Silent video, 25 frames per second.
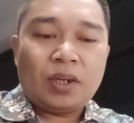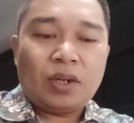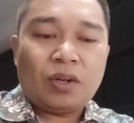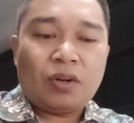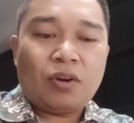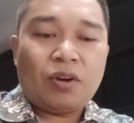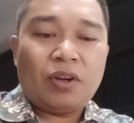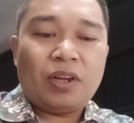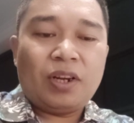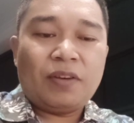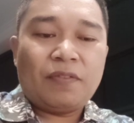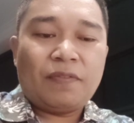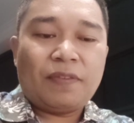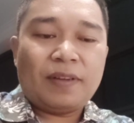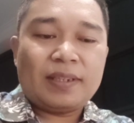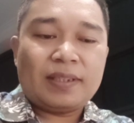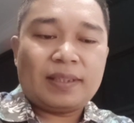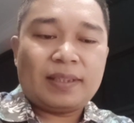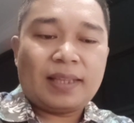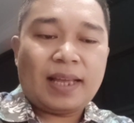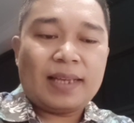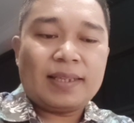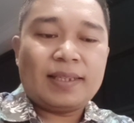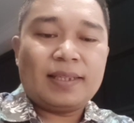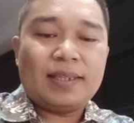
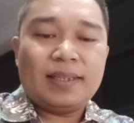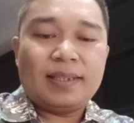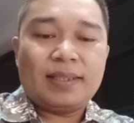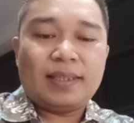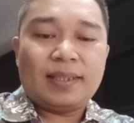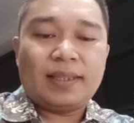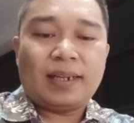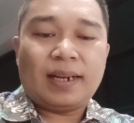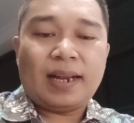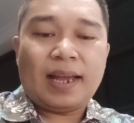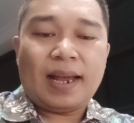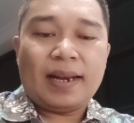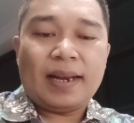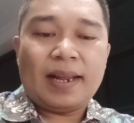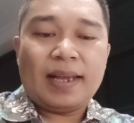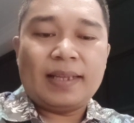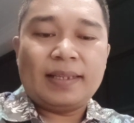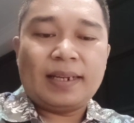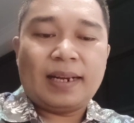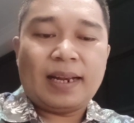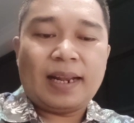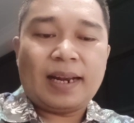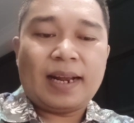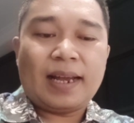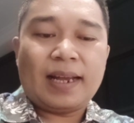koinvestasi setelah
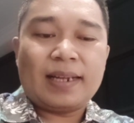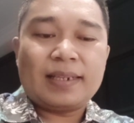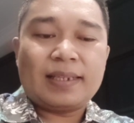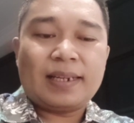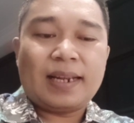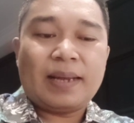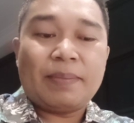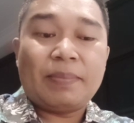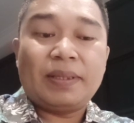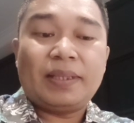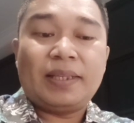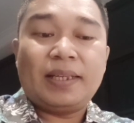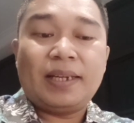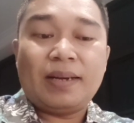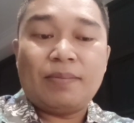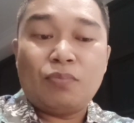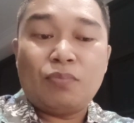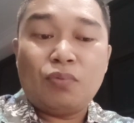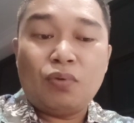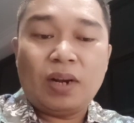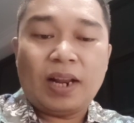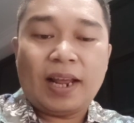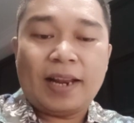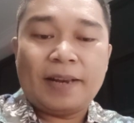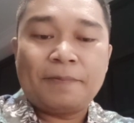adanya larangan selama tiga
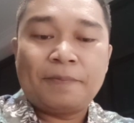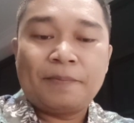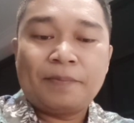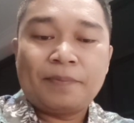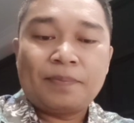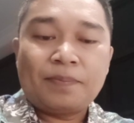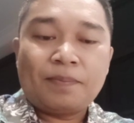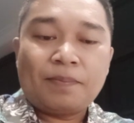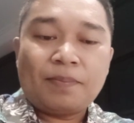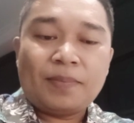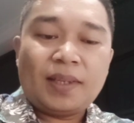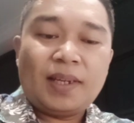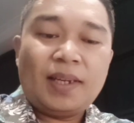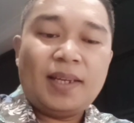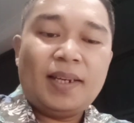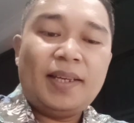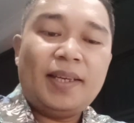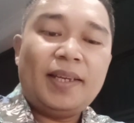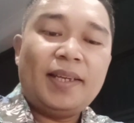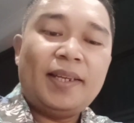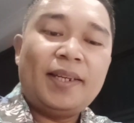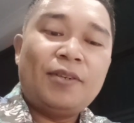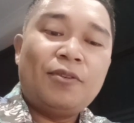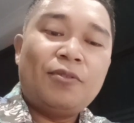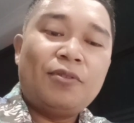bulan,
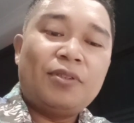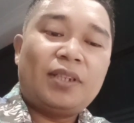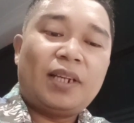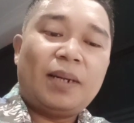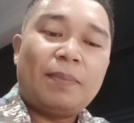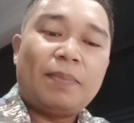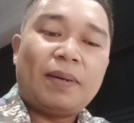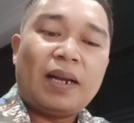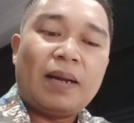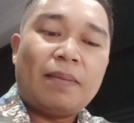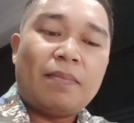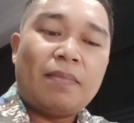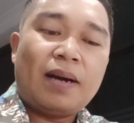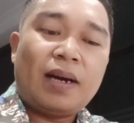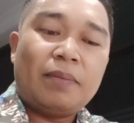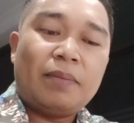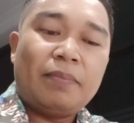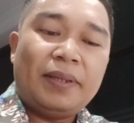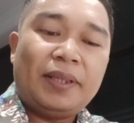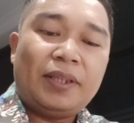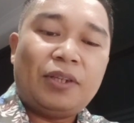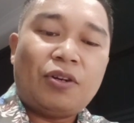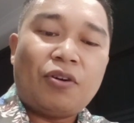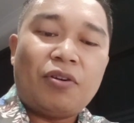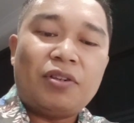kini industri penambangan
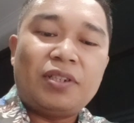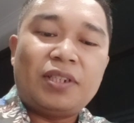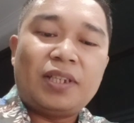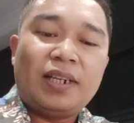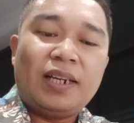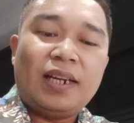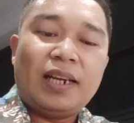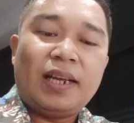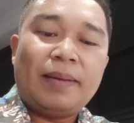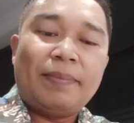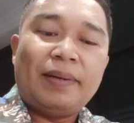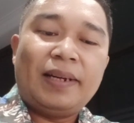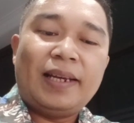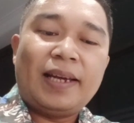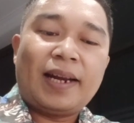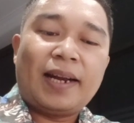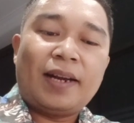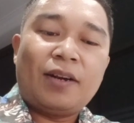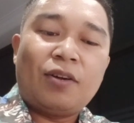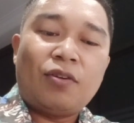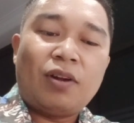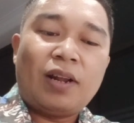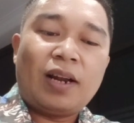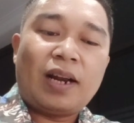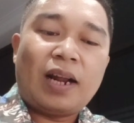Bitcoin senilai miliaran
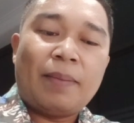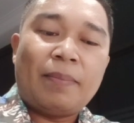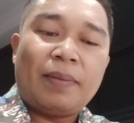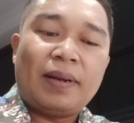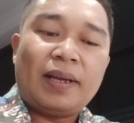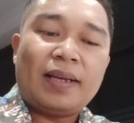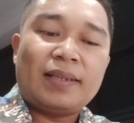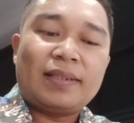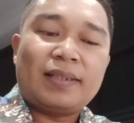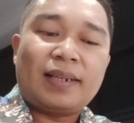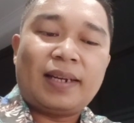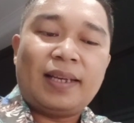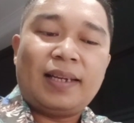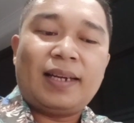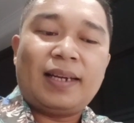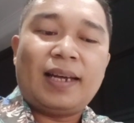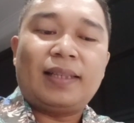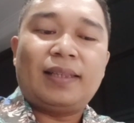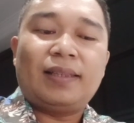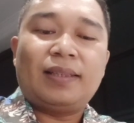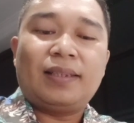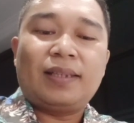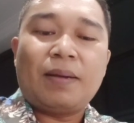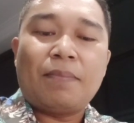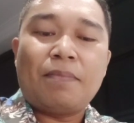dolar Amerika
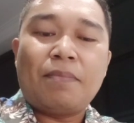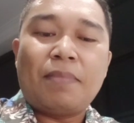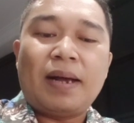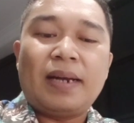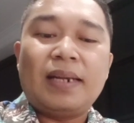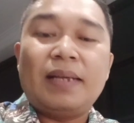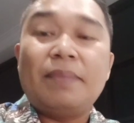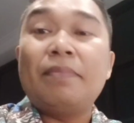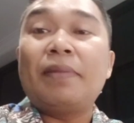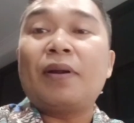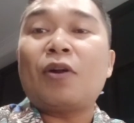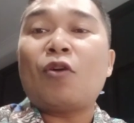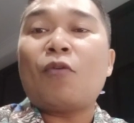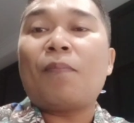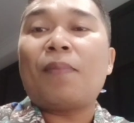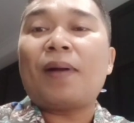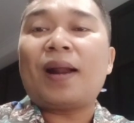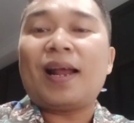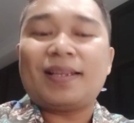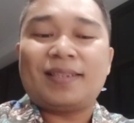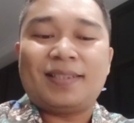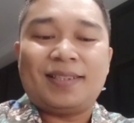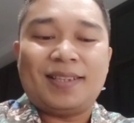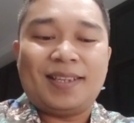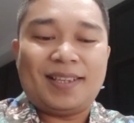Serikat kembali
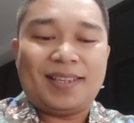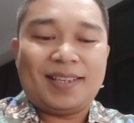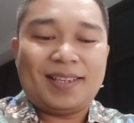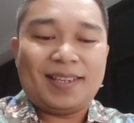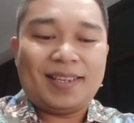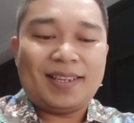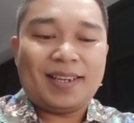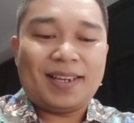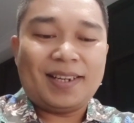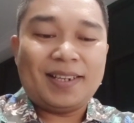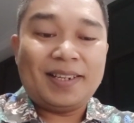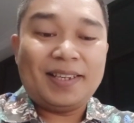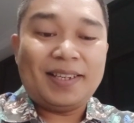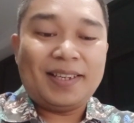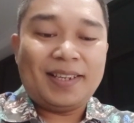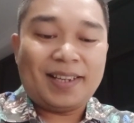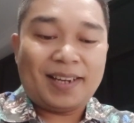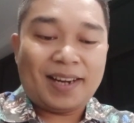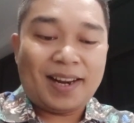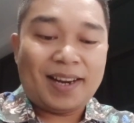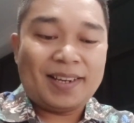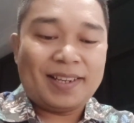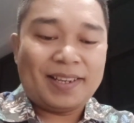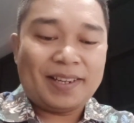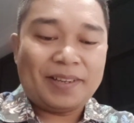beroperasi di
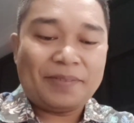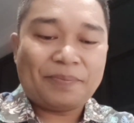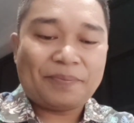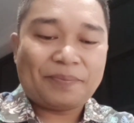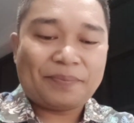Iran ya.